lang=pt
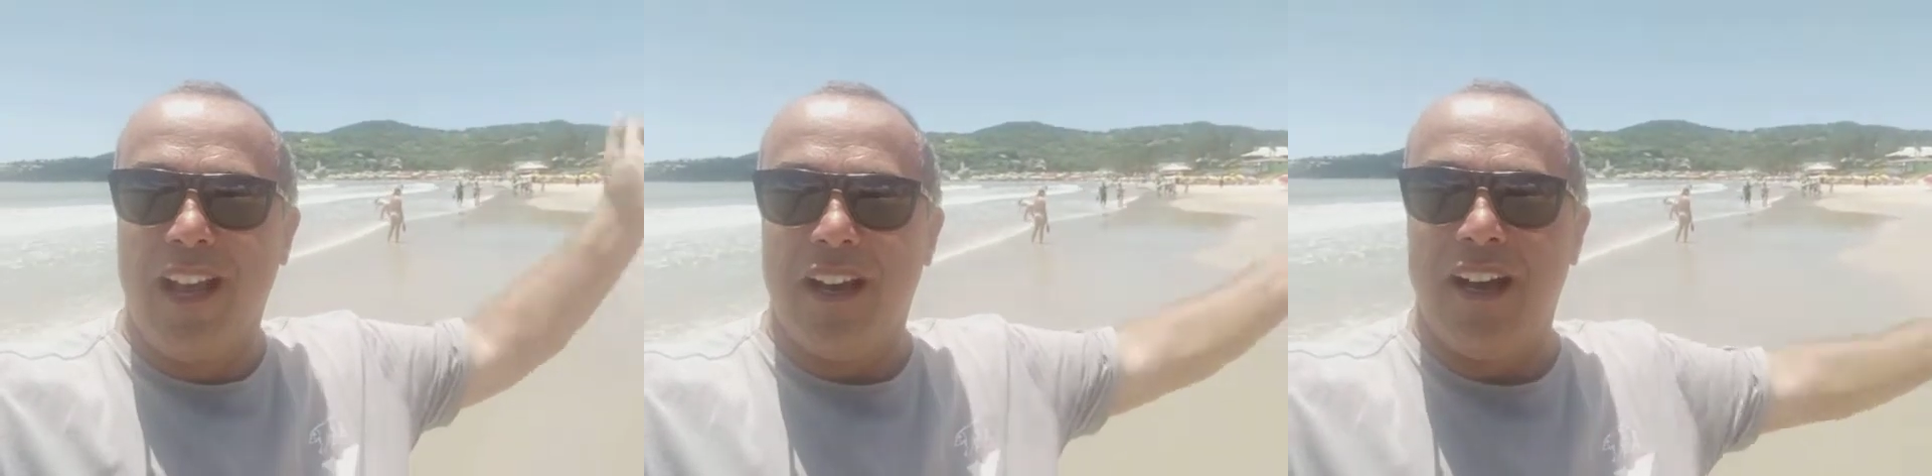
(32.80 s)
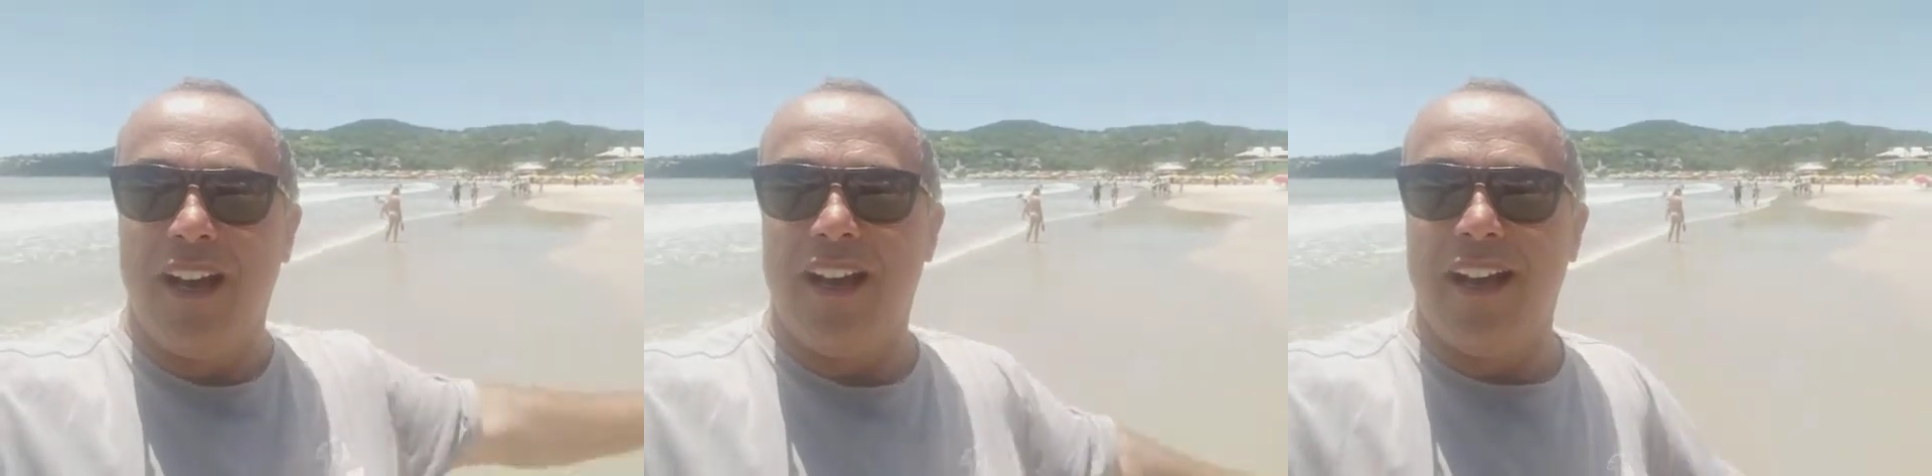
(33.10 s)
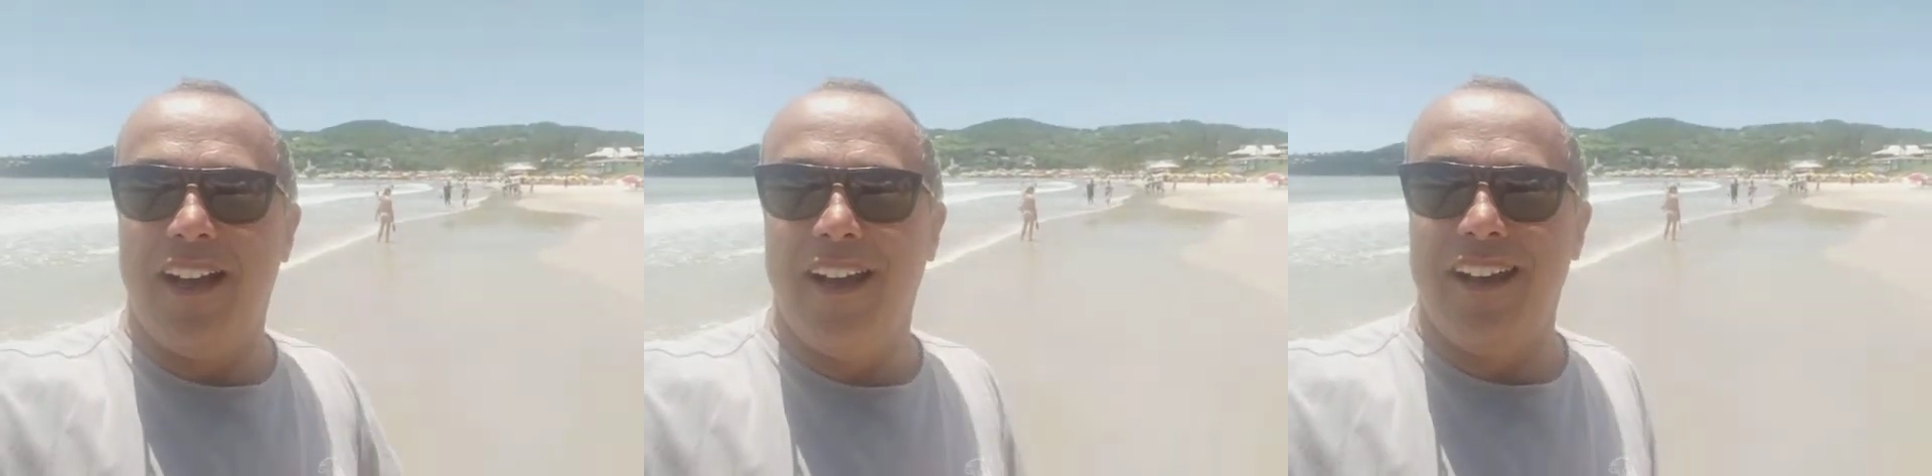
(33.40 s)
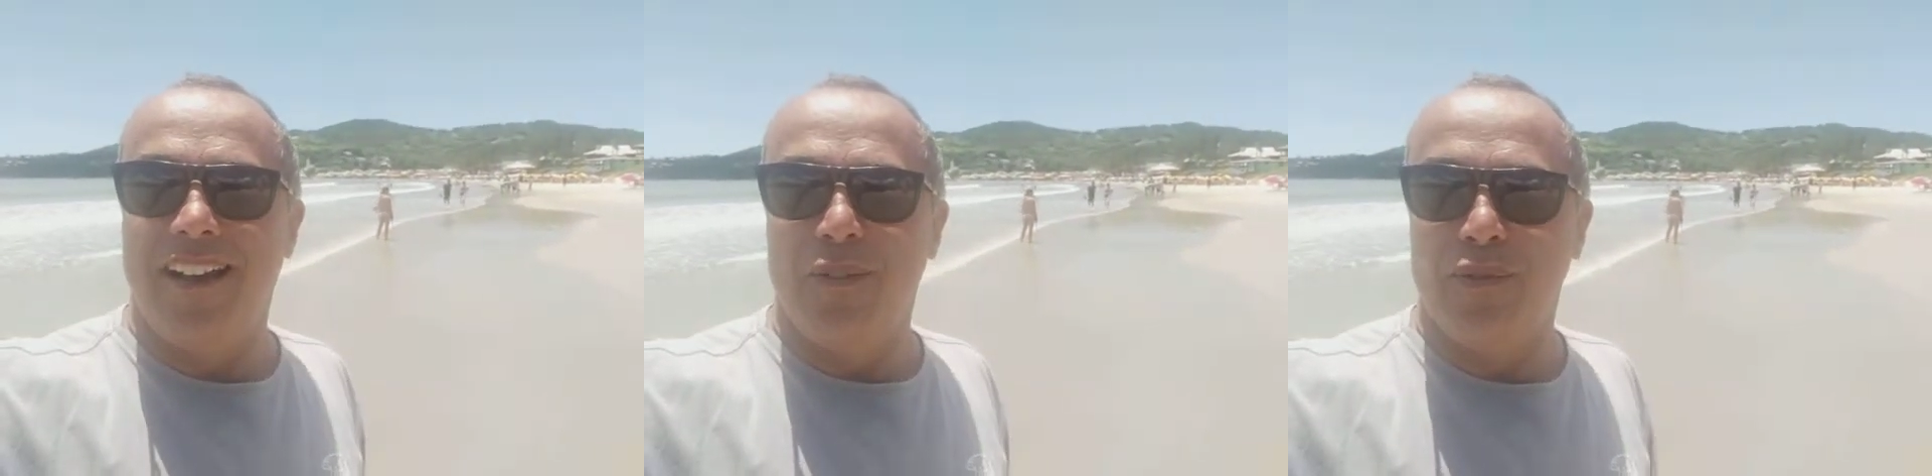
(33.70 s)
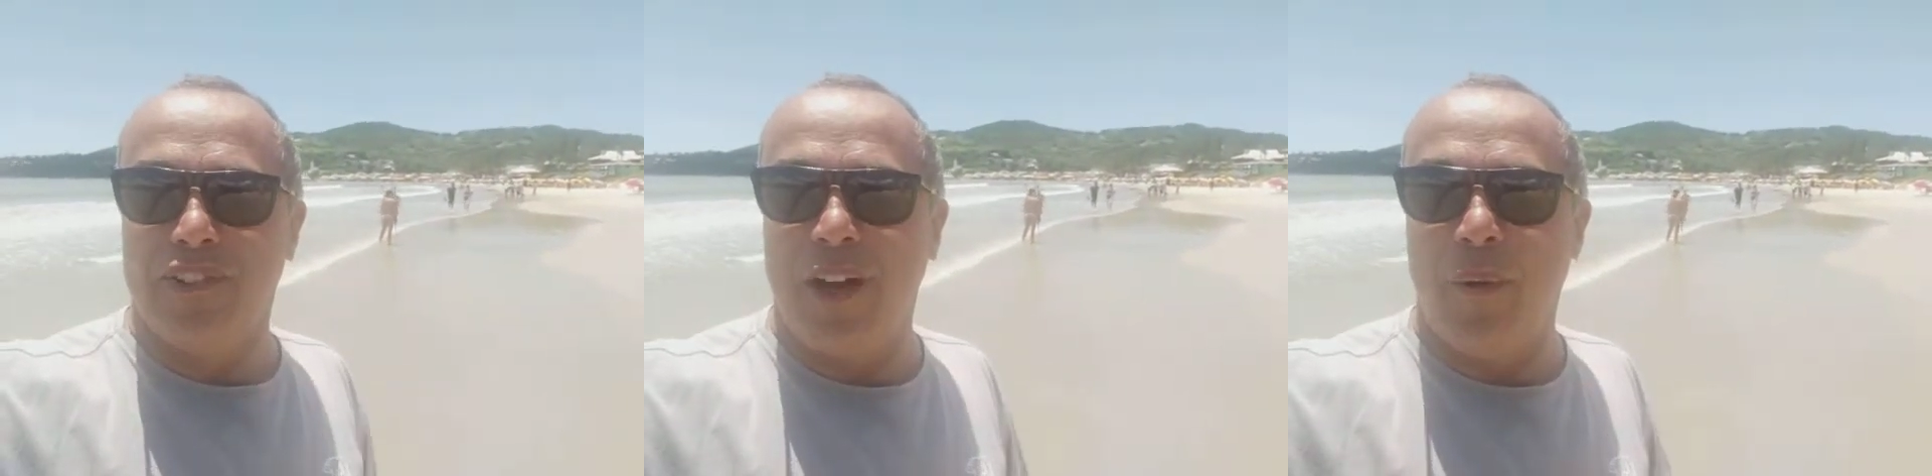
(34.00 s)
ah, o
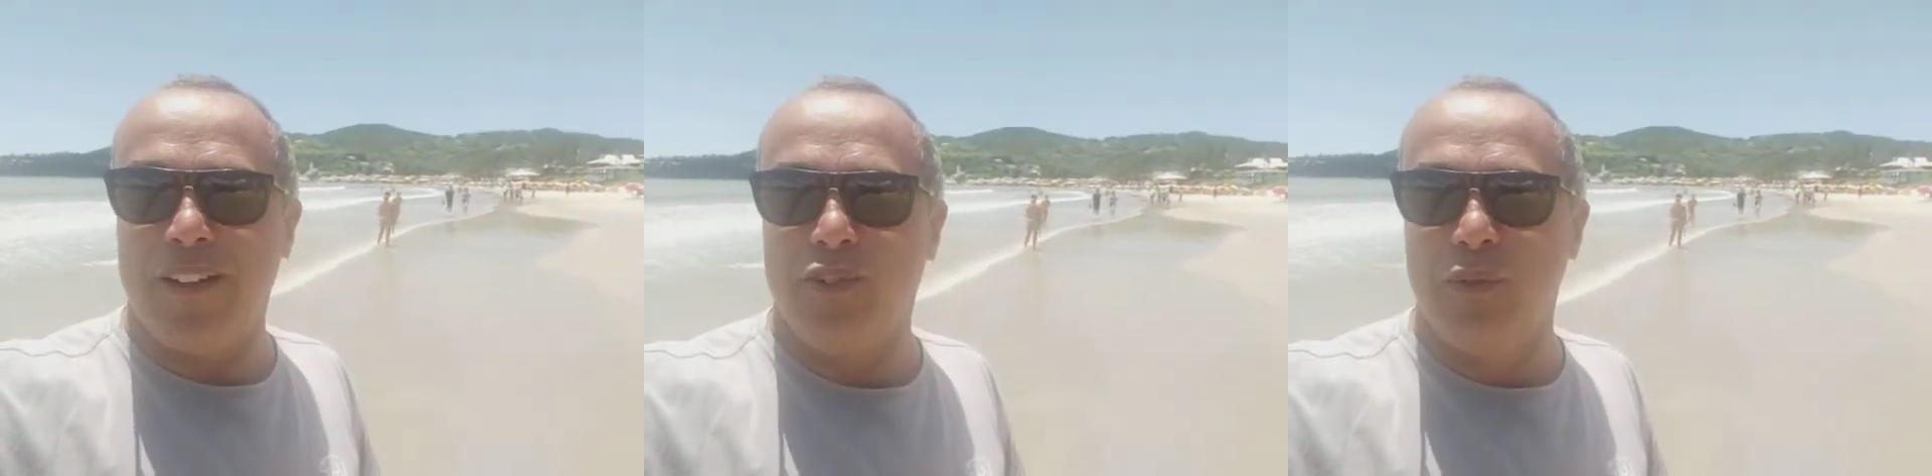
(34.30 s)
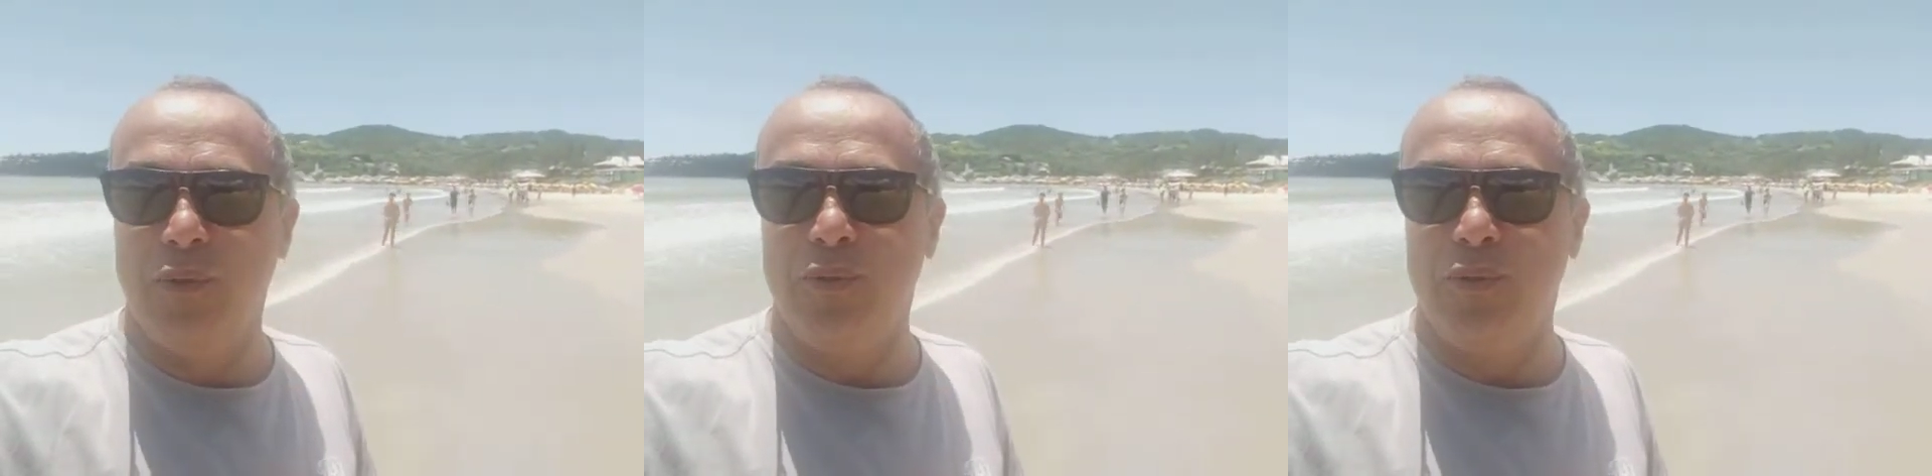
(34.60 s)
céu azul,